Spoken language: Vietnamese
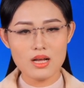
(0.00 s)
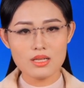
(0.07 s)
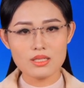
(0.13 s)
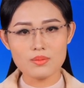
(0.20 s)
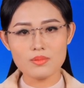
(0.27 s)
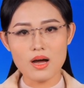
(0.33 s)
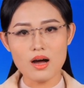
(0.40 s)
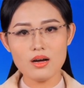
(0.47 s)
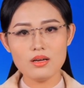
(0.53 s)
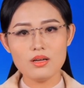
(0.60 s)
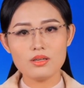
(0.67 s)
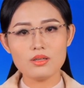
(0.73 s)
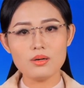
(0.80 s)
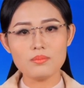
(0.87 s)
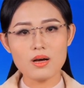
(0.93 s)
trong đó
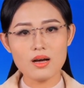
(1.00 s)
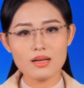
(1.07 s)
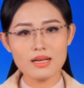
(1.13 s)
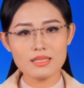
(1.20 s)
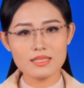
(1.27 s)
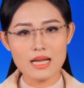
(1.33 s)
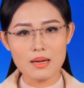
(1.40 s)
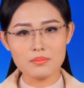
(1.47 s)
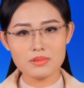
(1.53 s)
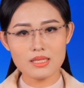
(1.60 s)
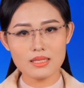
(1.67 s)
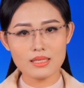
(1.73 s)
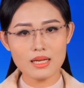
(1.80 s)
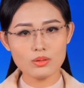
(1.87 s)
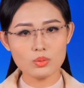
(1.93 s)
gồm có các trạm
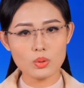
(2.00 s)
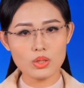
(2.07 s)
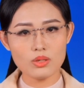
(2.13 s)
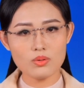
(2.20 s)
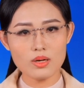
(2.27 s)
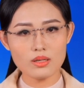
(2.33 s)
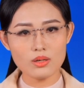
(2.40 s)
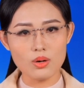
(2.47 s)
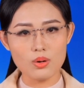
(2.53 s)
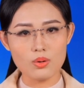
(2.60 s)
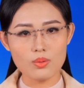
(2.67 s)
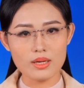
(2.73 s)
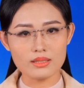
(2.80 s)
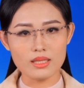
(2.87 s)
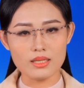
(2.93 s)
trên các tuyến quốc lộ
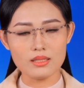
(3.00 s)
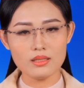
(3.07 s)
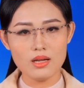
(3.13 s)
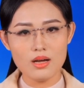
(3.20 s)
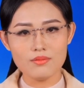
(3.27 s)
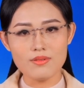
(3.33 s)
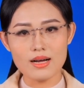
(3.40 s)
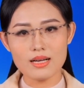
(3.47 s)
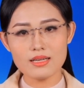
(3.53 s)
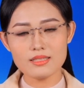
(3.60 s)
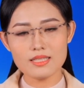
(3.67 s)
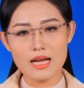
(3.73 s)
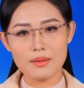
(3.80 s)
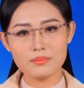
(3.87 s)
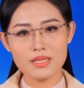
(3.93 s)
qua tỉnh và các
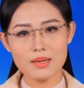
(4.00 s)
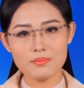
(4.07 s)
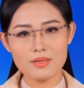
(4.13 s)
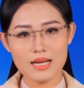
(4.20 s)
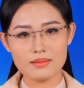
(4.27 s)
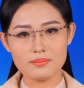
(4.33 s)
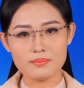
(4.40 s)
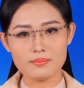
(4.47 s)
trạm giáp ranh.